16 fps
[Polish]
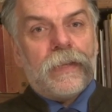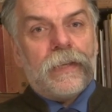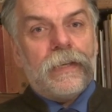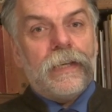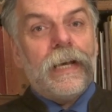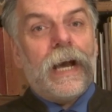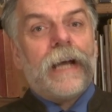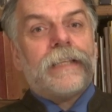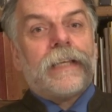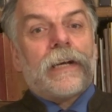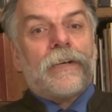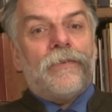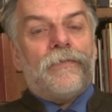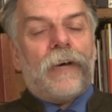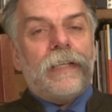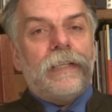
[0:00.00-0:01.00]
i
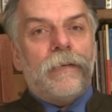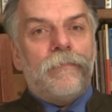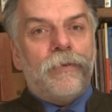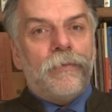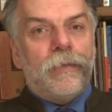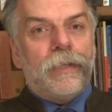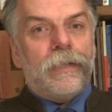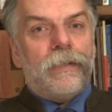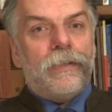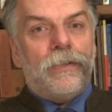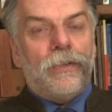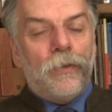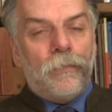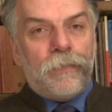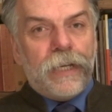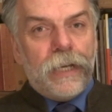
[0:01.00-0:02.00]
atakowane były
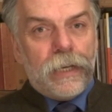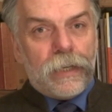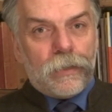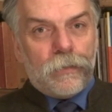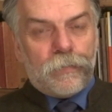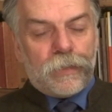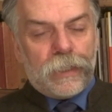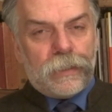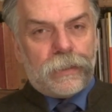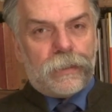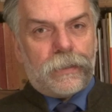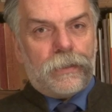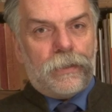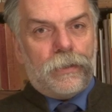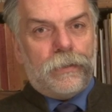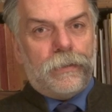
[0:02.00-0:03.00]
dopiero
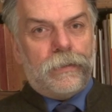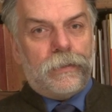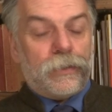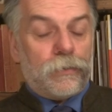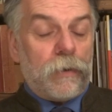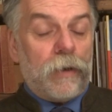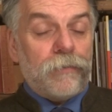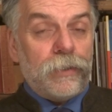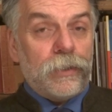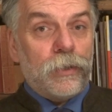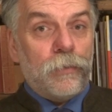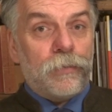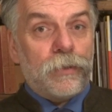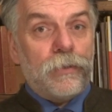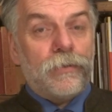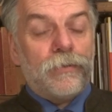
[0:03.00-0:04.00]
przez sławnych
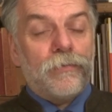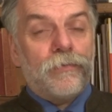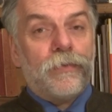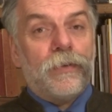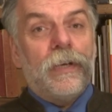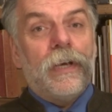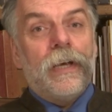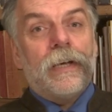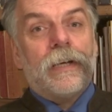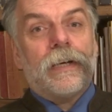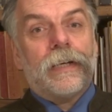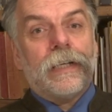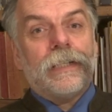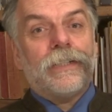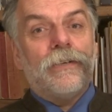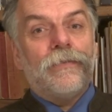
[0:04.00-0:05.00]
obrońców
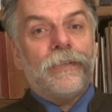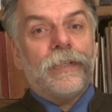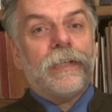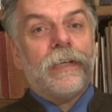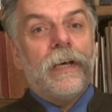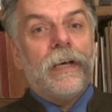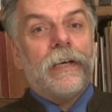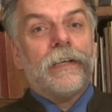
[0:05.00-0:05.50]
kresowych,